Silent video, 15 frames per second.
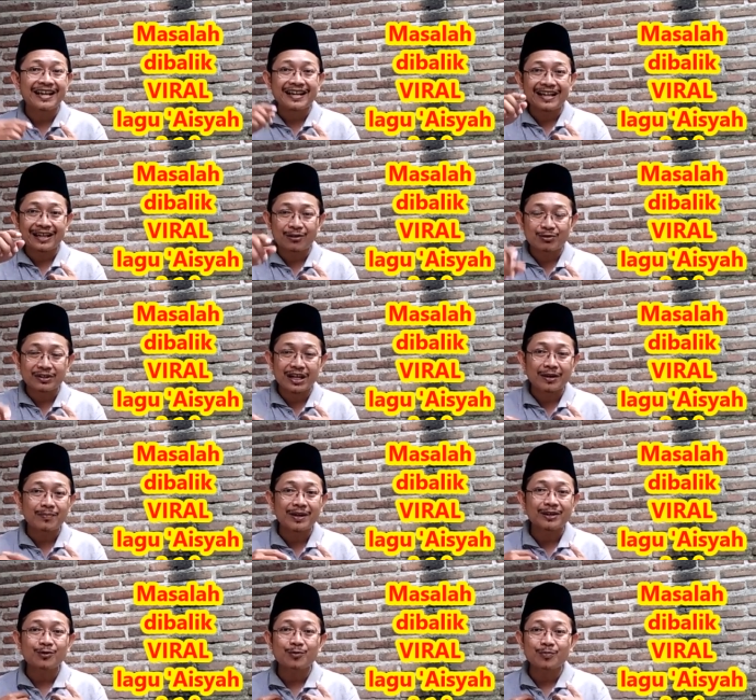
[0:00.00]
kalau
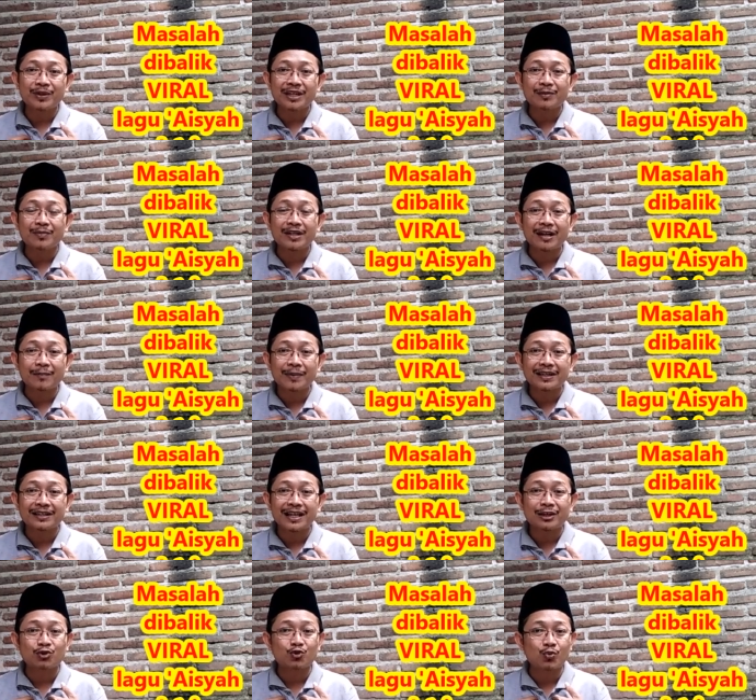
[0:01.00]
sahabatku ingin
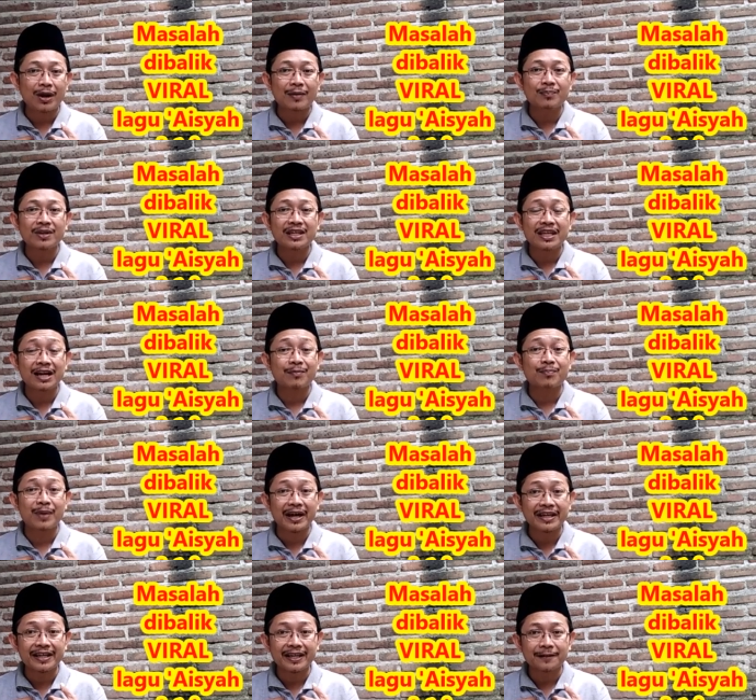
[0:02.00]
mendapatkan suami yang
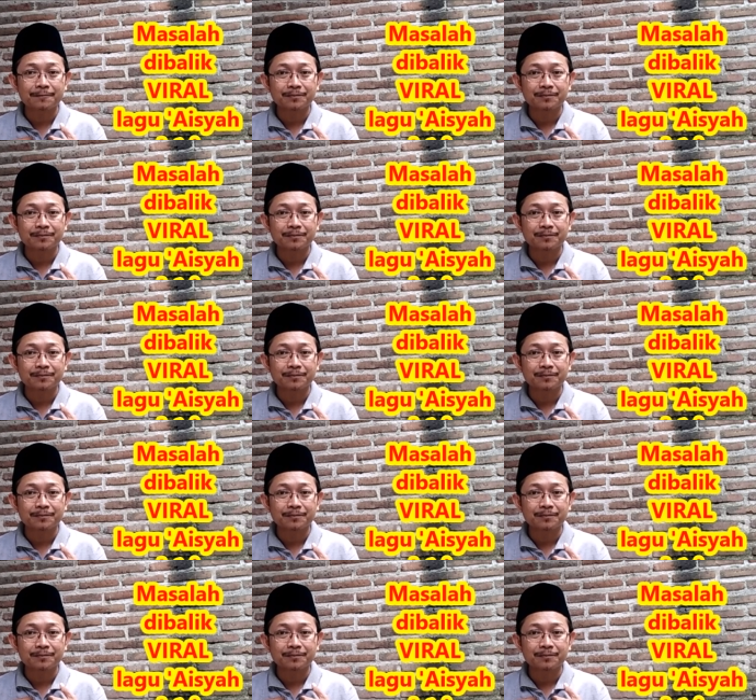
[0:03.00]
baik,